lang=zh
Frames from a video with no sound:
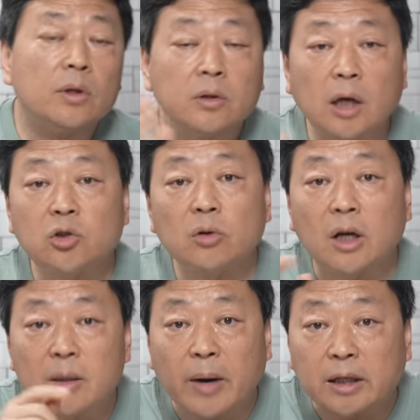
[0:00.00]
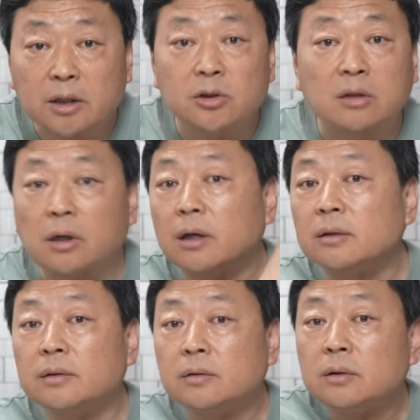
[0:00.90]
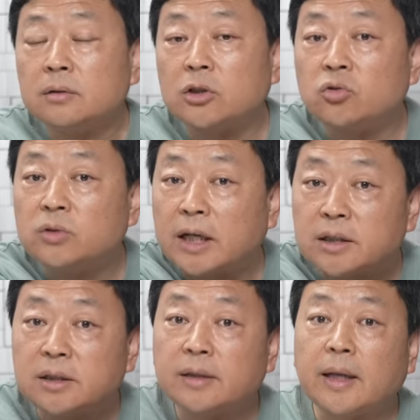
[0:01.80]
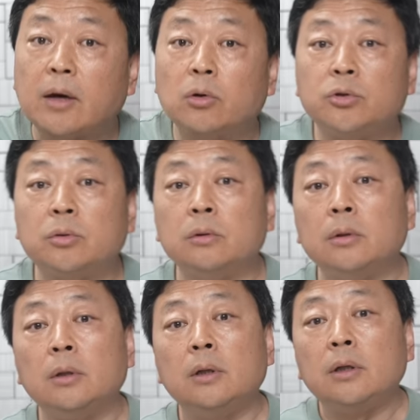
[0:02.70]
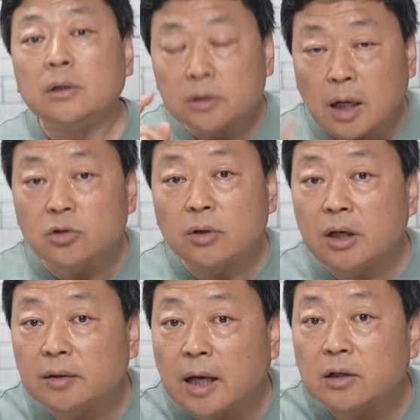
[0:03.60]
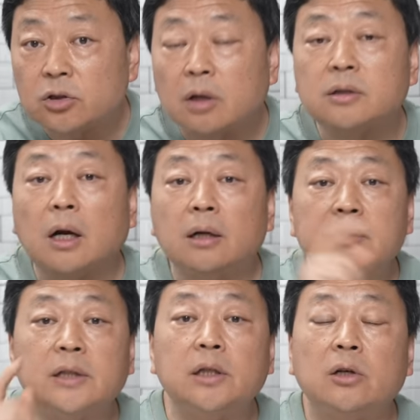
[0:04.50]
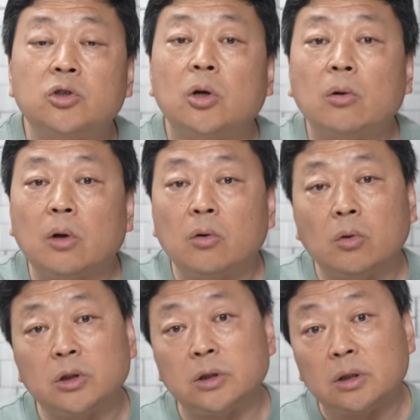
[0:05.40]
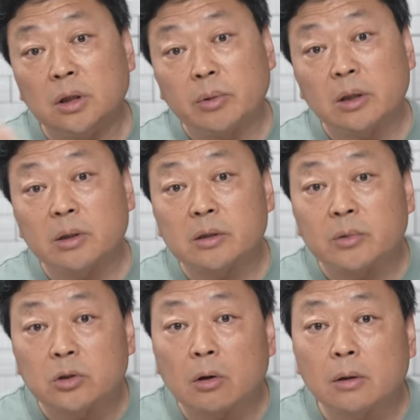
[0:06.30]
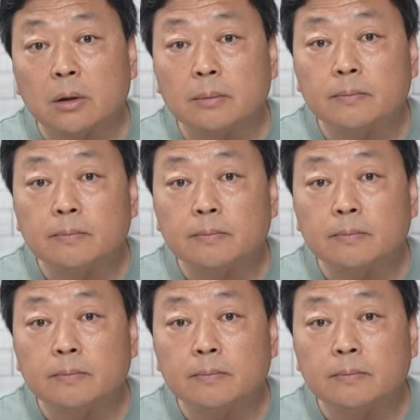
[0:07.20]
他就可以把这个小三儿在出差期间带过去，他就可以带着小三儿在街上招摇过市，你们能怎么着了呢？